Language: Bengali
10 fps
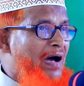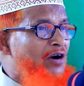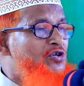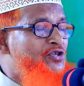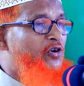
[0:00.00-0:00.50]

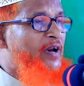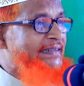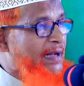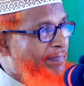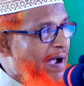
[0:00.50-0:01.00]
মানুষ যখন
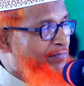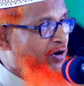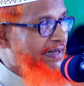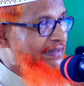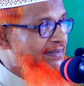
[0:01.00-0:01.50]
একটা পাপ
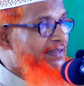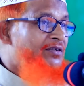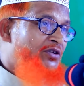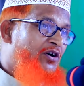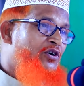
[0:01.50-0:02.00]
করে
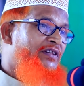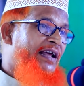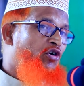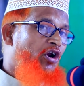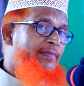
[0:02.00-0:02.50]
তখন
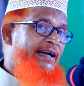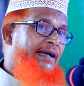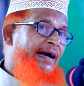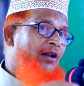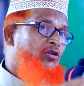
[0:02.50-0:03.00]
তার কলবে
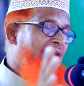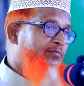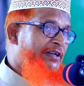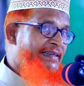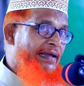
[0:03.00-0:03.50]
একটা কালো
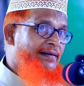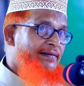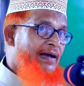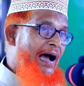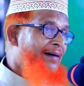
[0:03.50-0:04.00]
দাগ পড়ে যায়
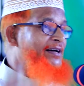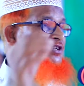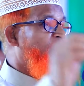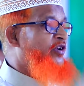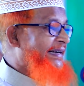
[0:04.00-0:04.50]

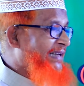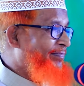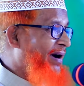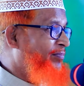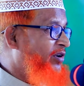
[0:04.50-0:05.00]
আবার যখন
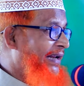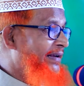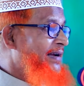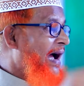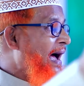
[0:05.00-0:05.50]
একটা পাপ
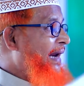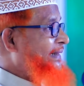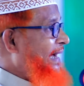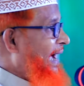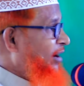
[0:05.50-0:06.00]
করে
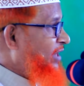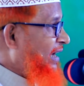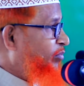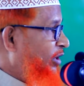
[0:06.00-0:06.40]
আরেকটা কালো দাগ